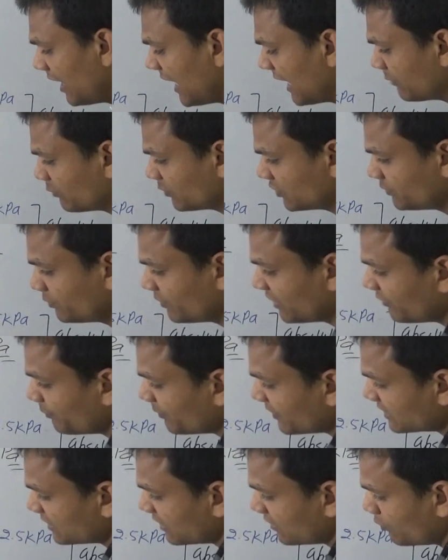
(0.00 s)
एटमॉस्फेरिक
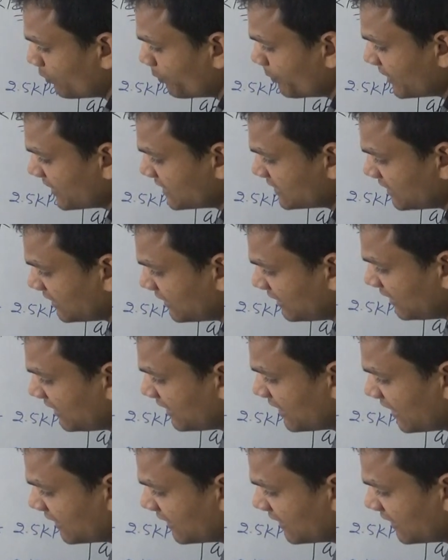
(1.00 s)
प्रेशर को बेस ले लें